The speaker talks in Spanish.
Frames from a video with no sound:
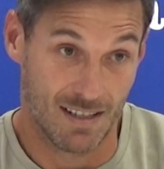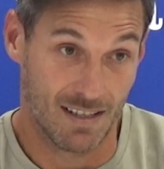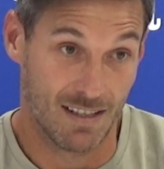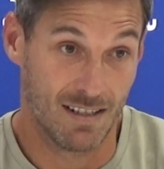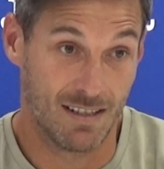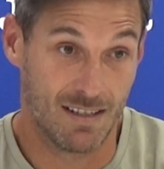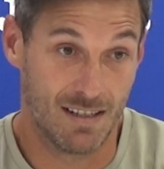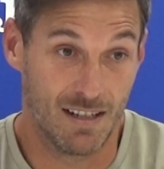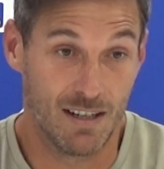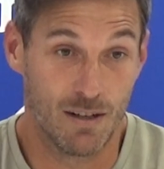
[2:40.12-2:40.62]

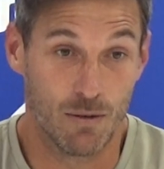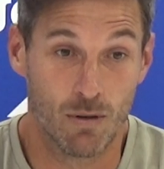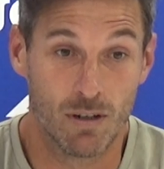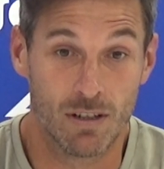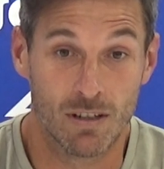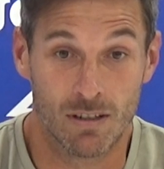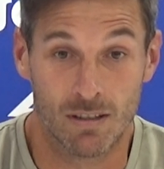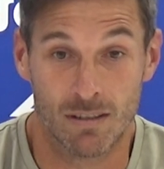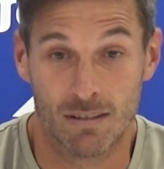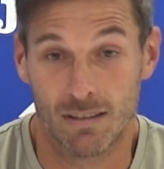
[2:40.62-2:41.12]
Sí,
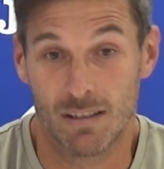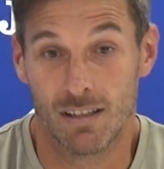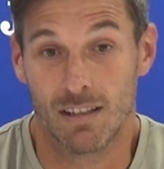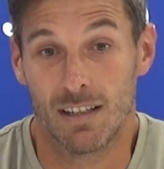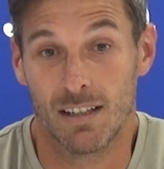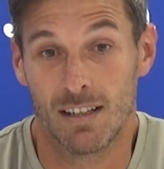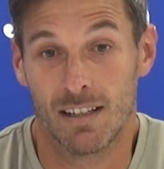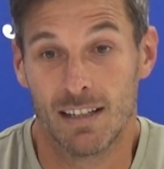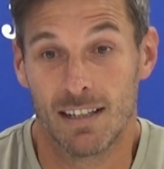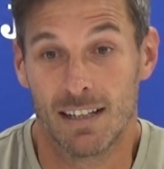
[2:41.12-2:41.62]
bueno,
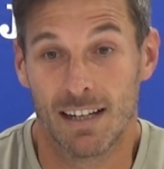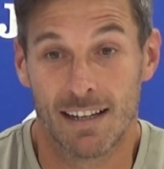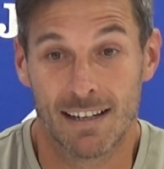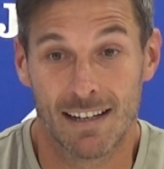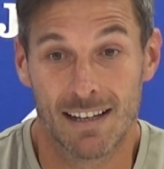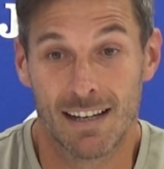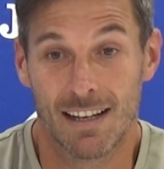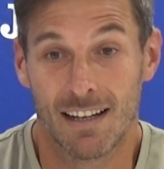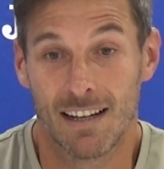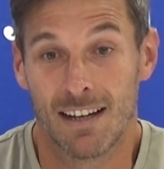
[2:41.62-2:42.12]

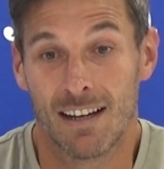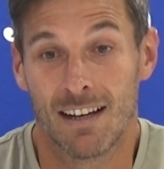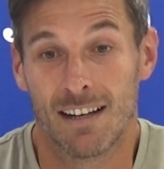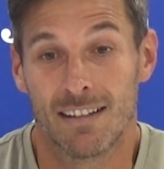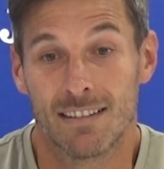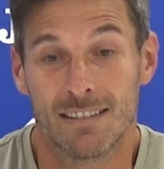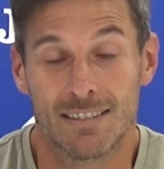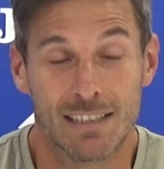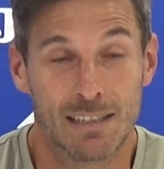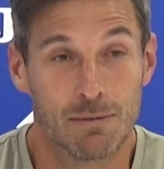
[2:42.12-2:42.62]

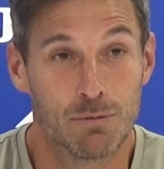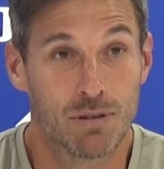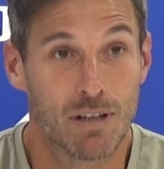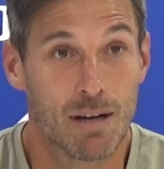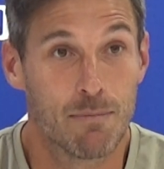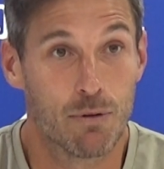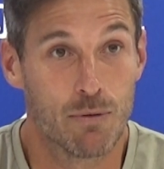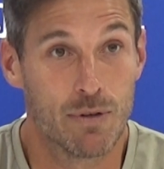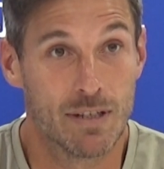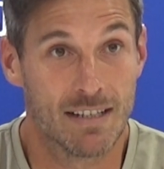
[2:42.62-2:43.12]
ahora tenemos
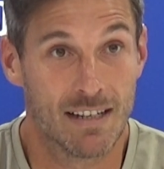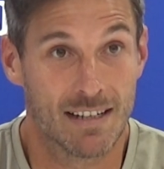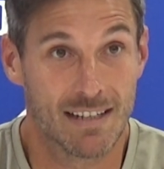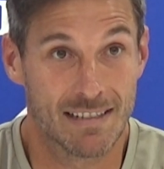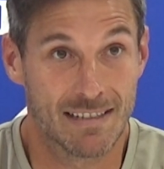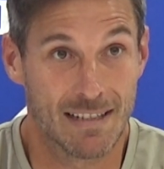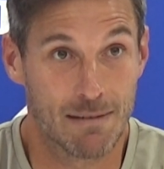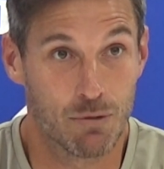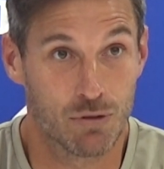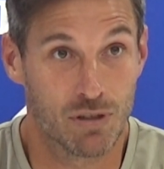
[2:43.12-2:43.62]
que aprovechar que
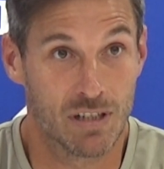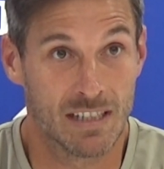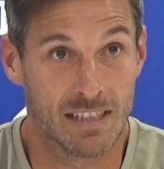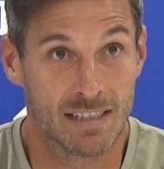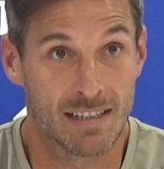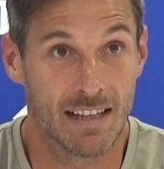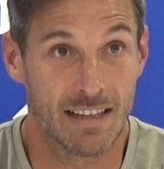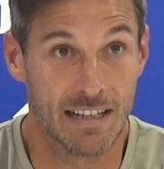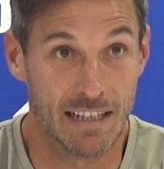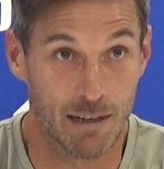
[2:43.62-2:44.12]
estamos en
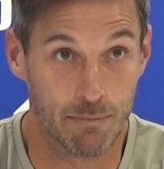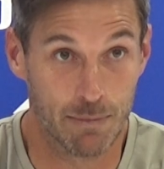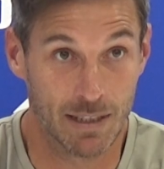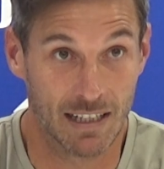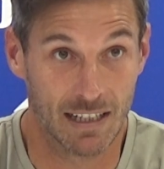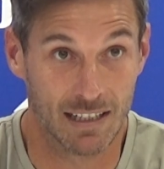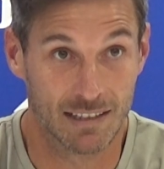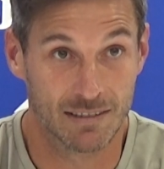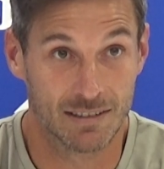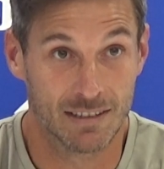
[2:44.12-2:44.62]
esta
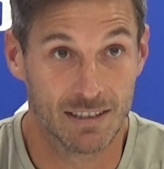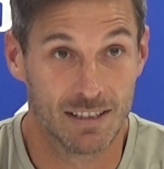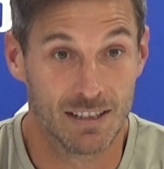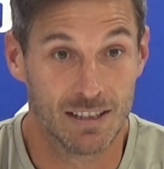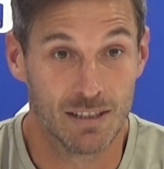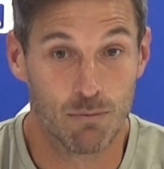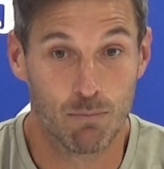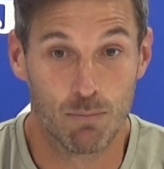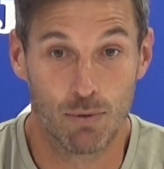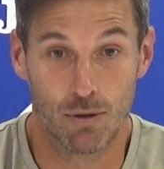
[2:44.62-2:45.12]
dinámica.
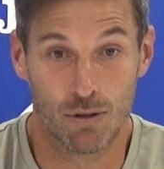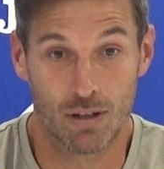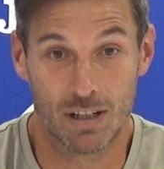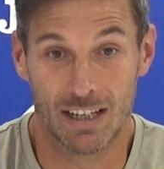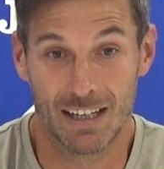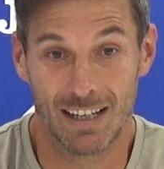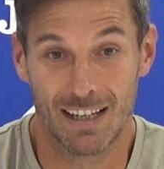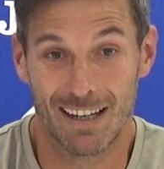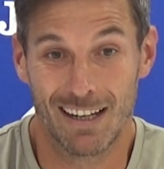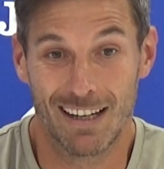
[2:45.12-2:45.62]

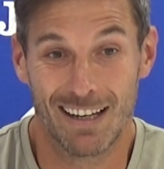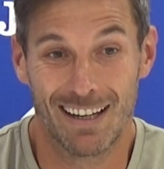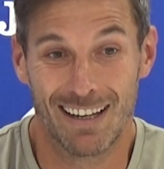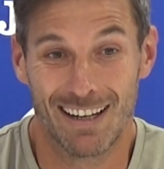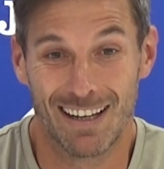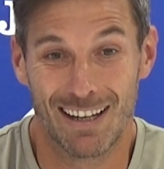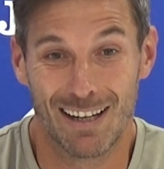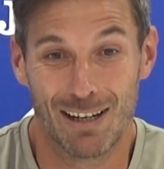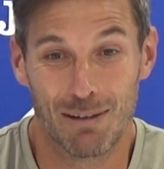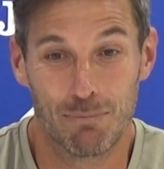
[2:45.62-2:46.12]

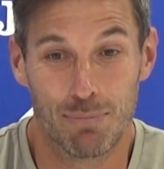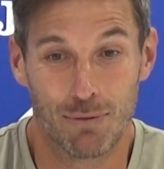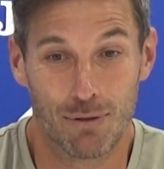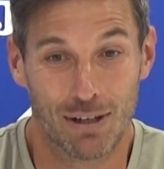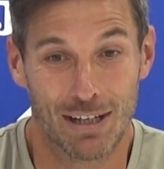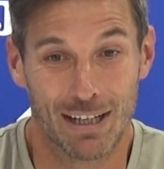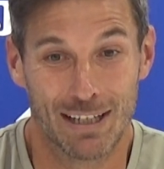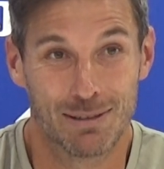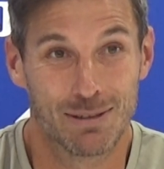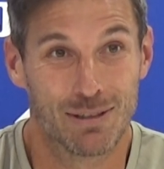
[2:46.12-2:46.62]
Porque,
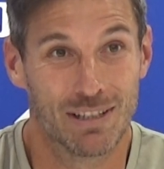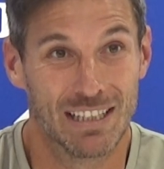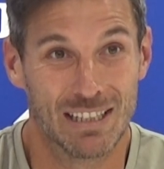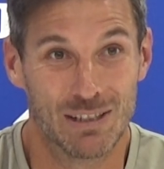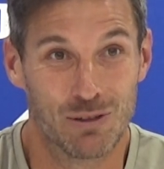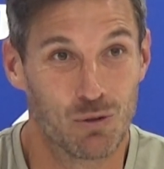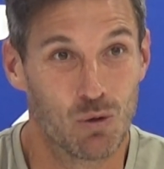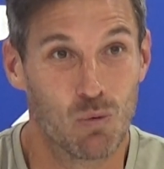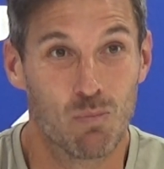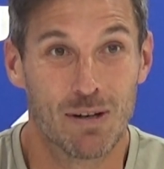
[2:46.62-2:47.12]
porque
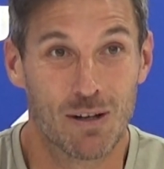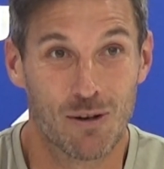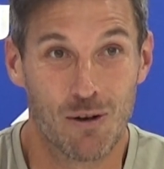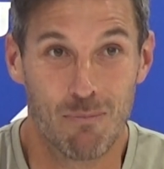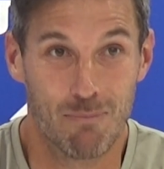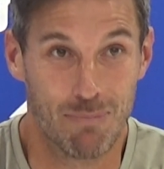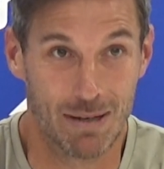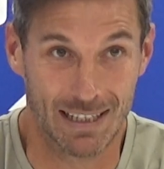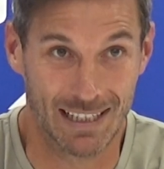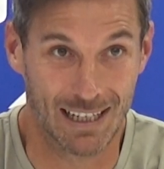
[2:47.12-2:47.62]
es súper
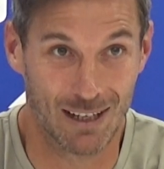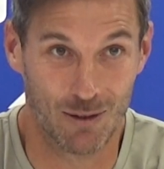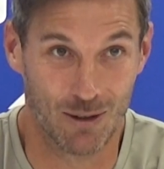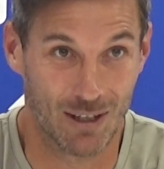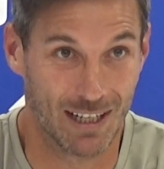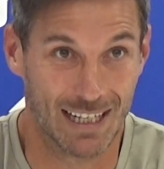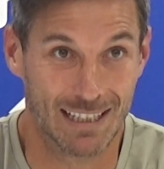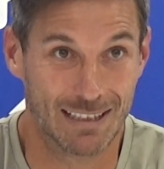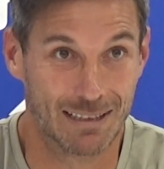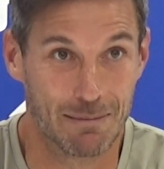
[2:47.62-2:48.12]
complicado
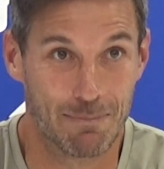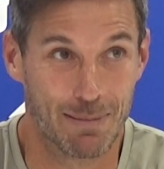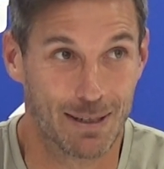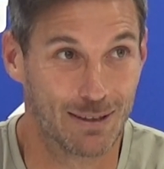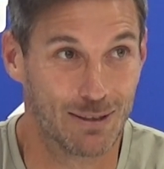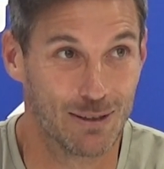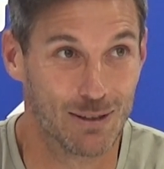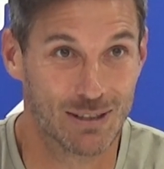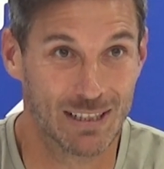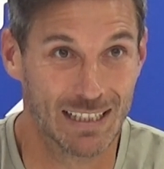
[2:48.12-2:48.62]
ganar tres
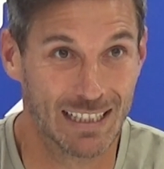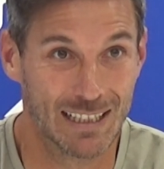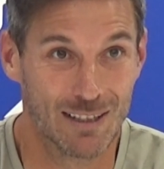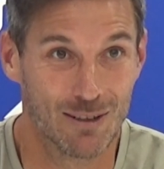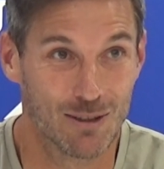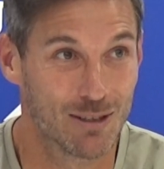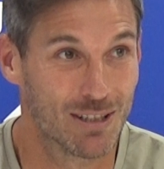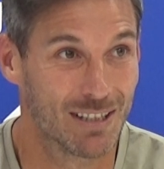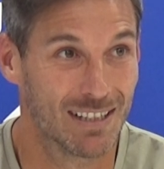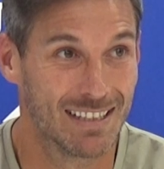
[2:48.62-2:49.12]
partidos
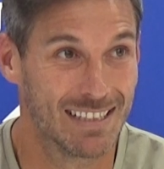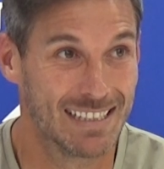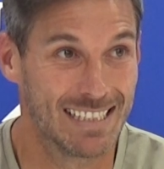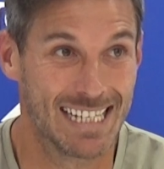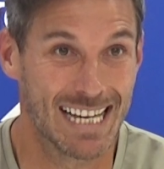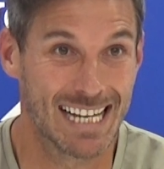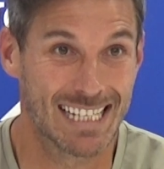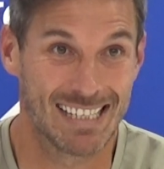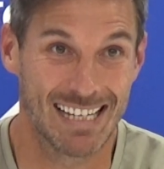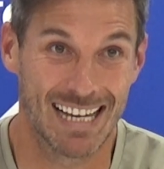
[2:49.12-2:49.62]
seguidos,
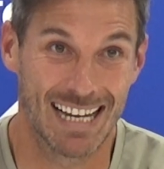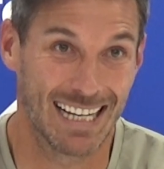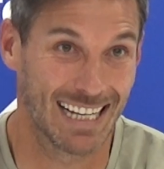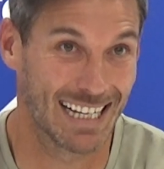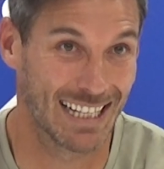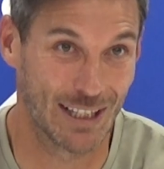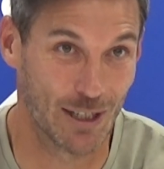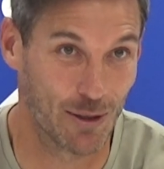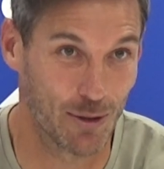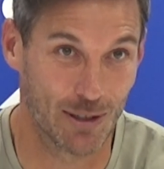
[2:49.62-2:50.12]
ya sea la
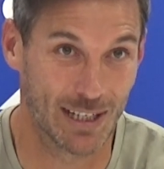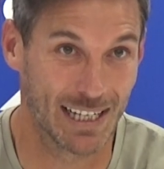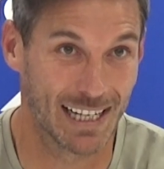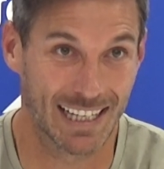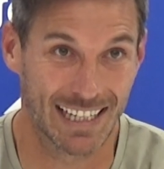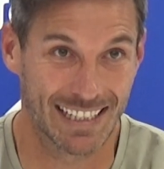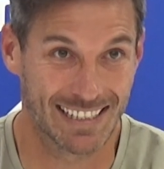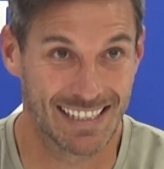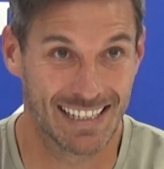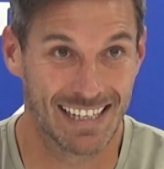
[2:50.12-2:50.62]

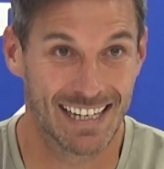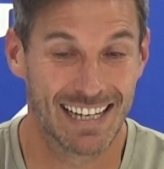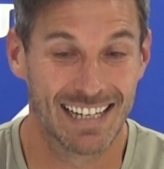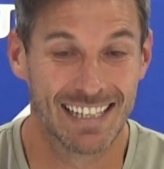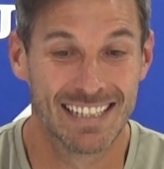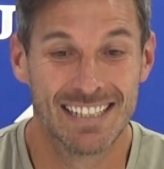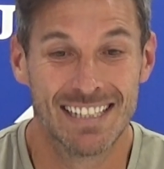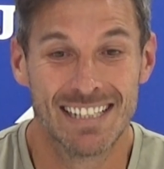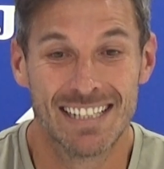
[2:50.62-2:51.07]
categoría que sea,